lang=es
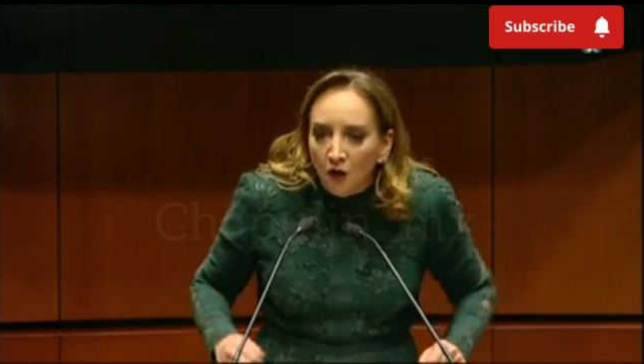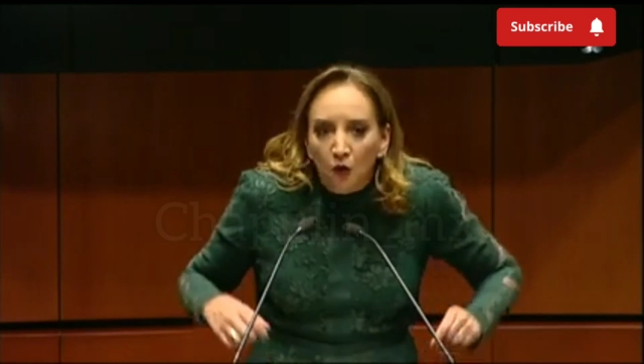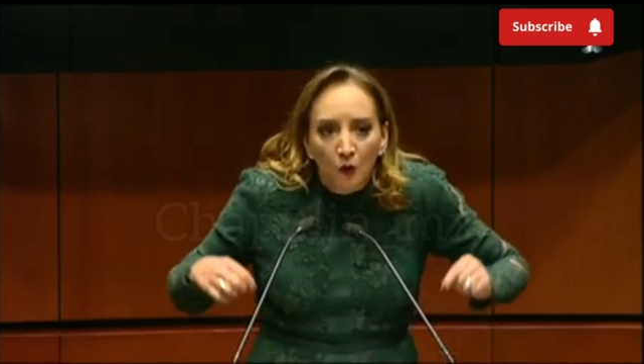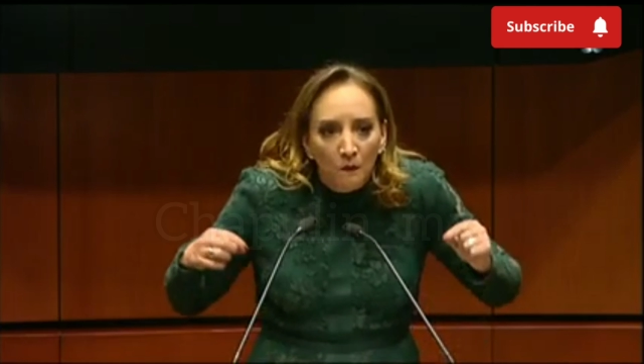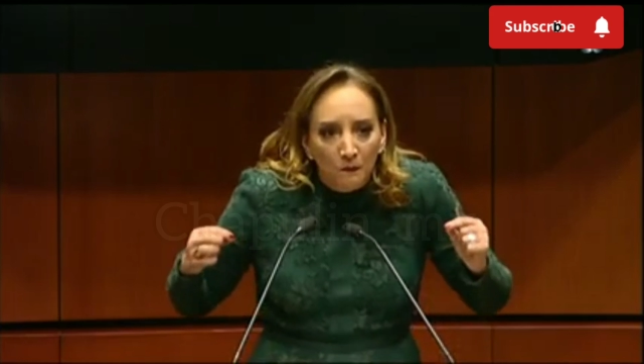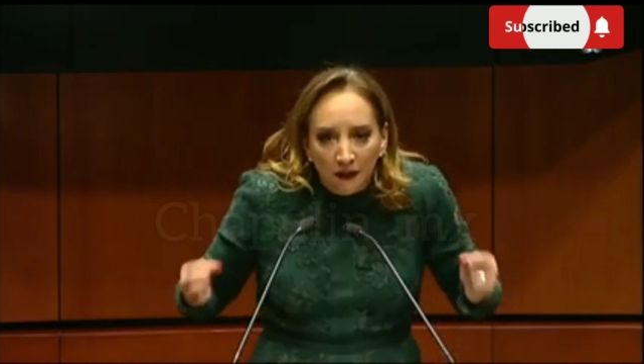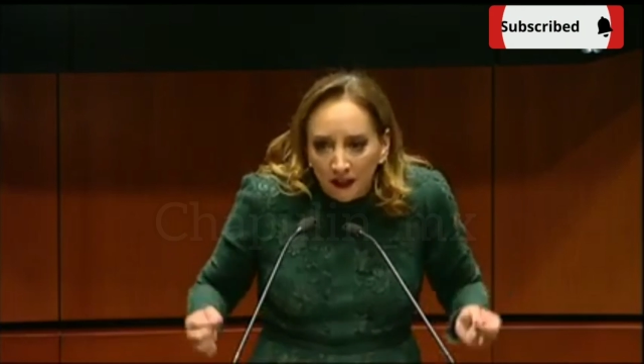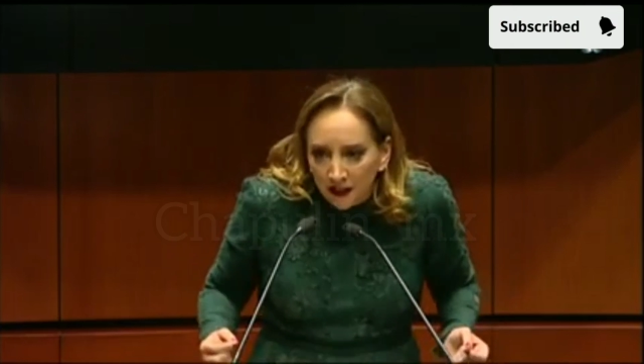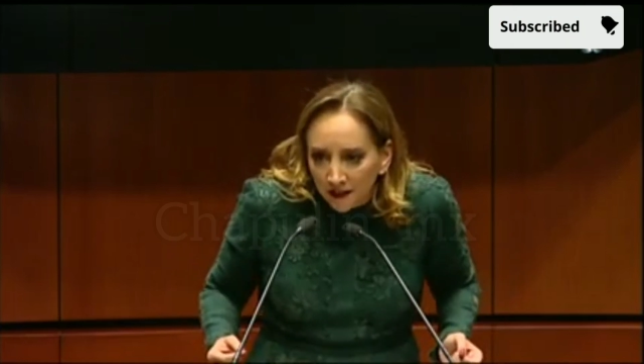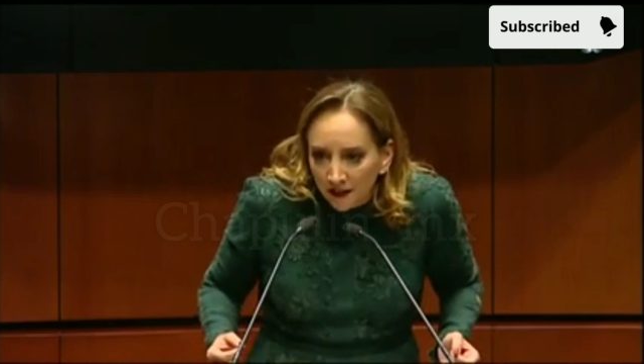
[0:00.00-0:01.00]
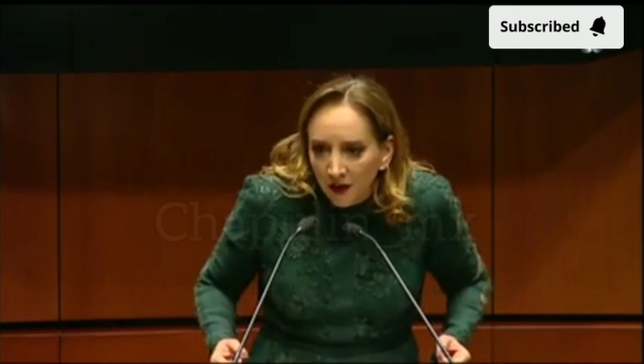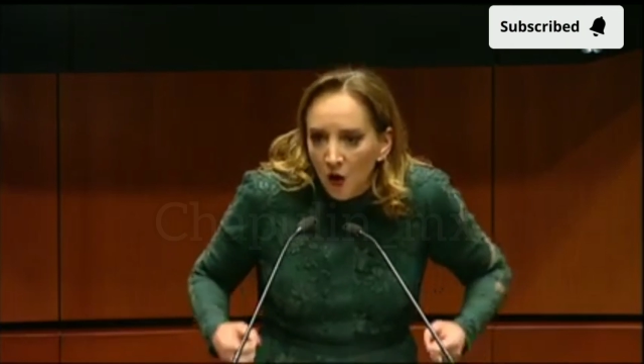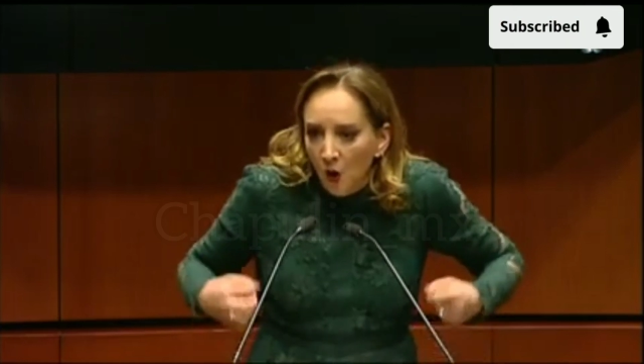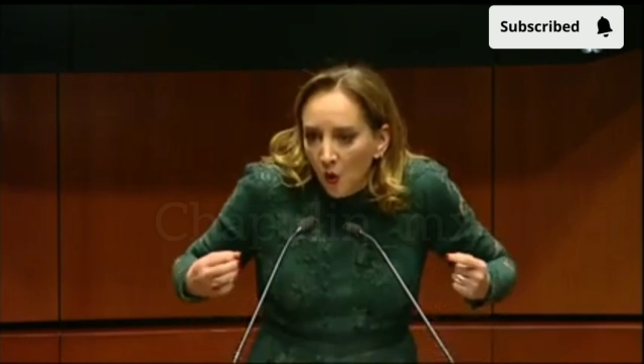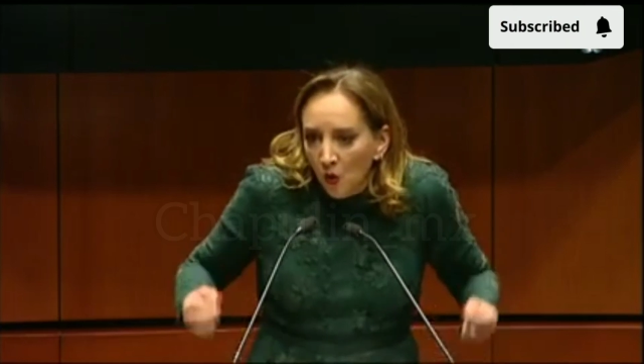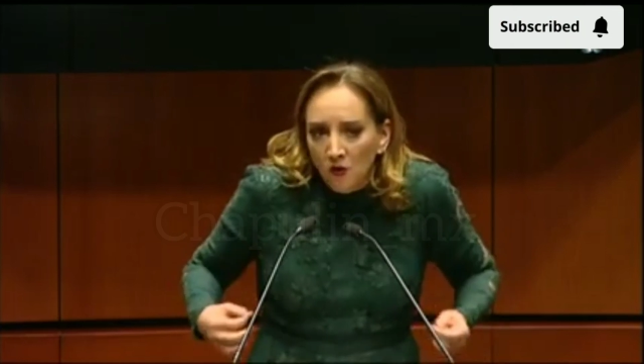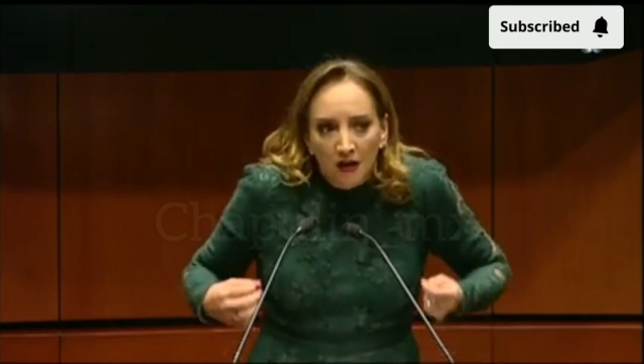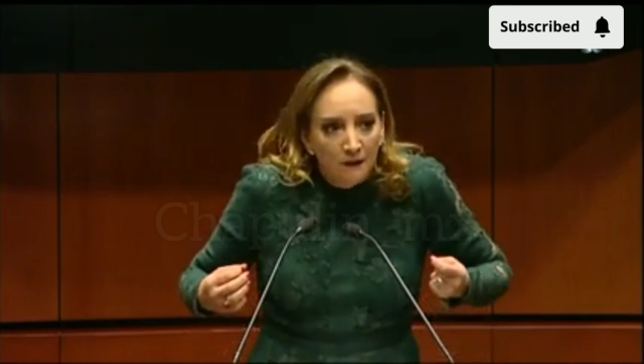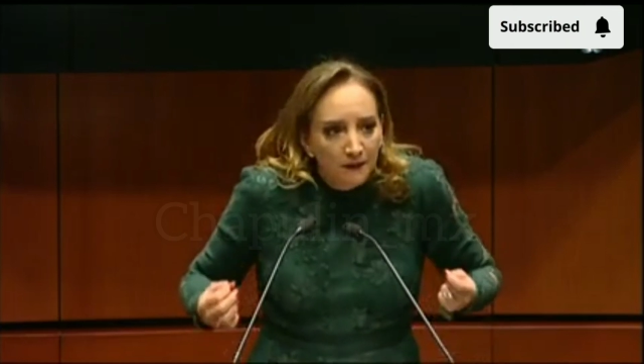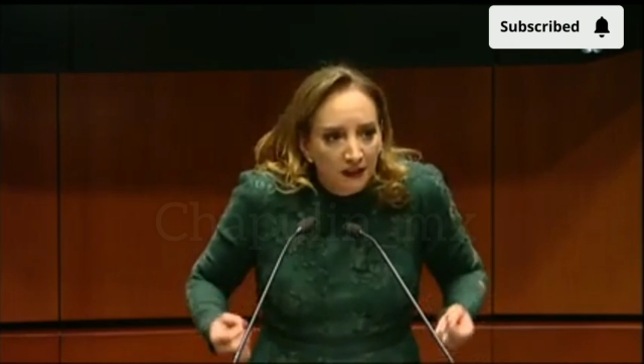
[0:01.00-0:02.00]
cumplir un
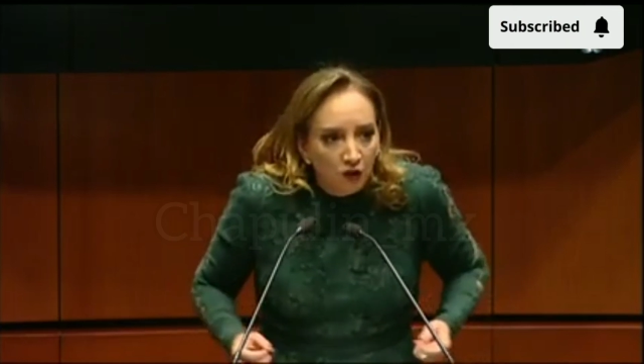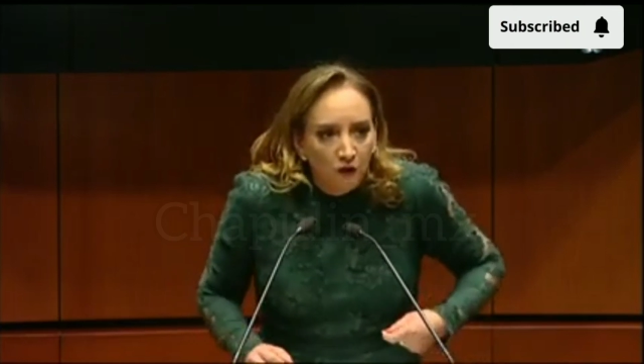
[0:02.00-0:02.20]
capricho